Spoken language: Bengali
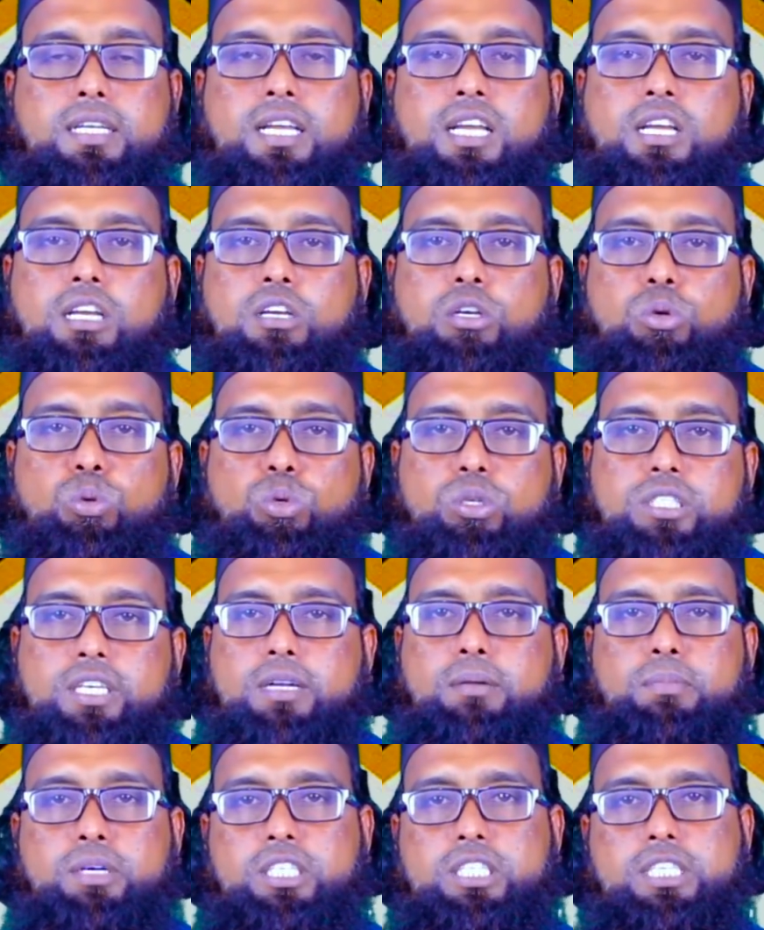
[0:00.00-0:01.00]
এই
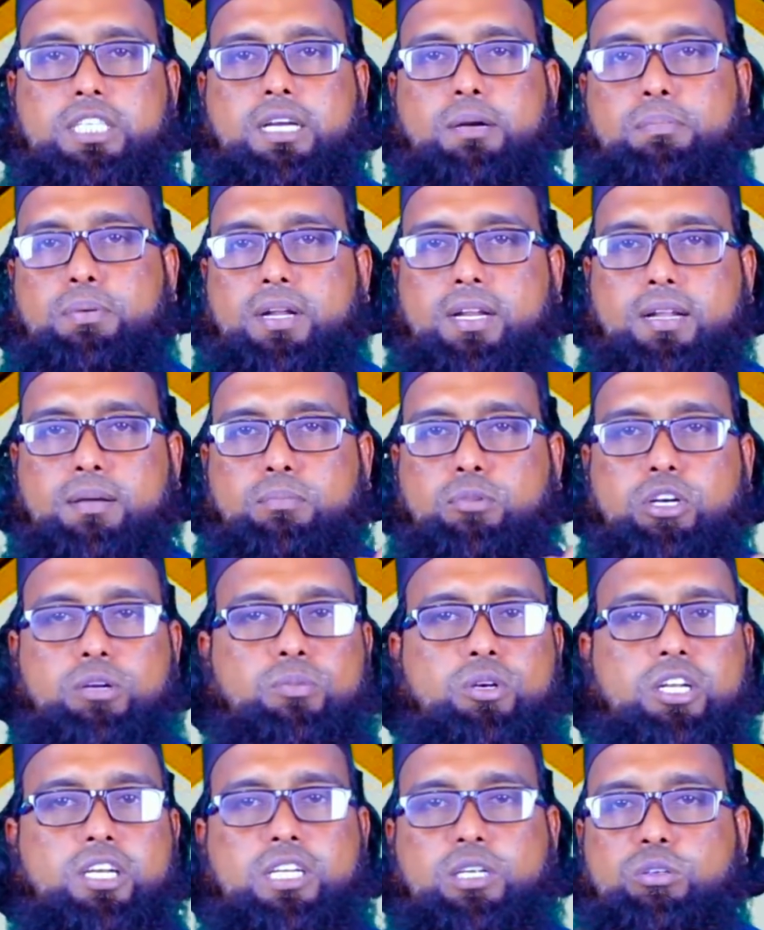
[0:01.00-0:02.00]
রোজার মাসে আপনারা মনে
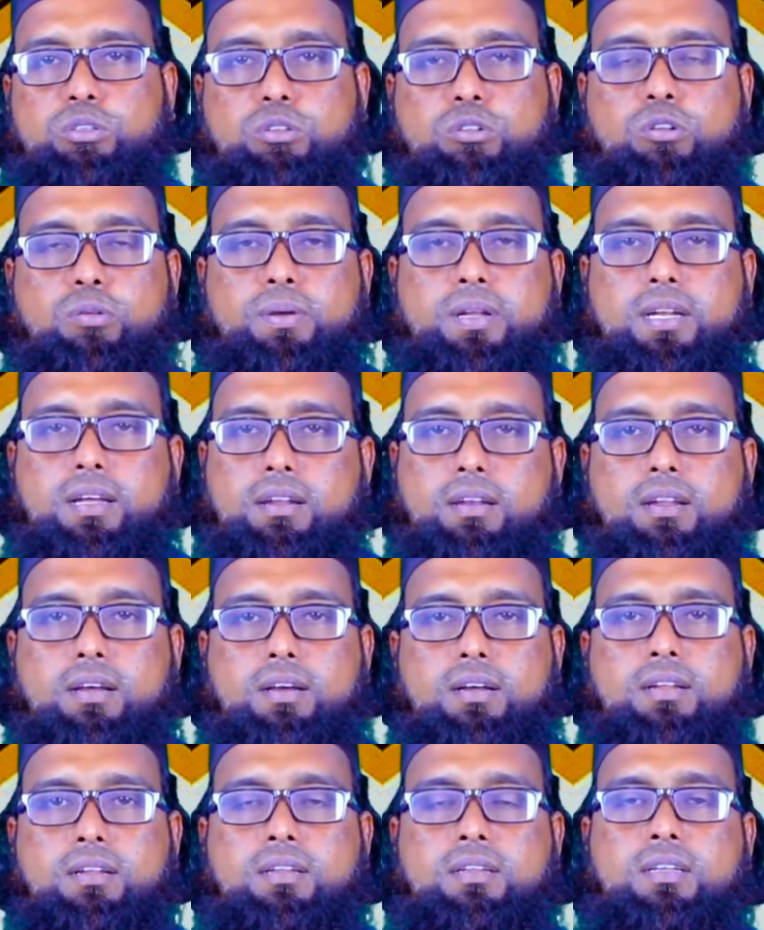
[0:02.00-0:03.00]
মনে নিয়ত করবেন আল্লাহ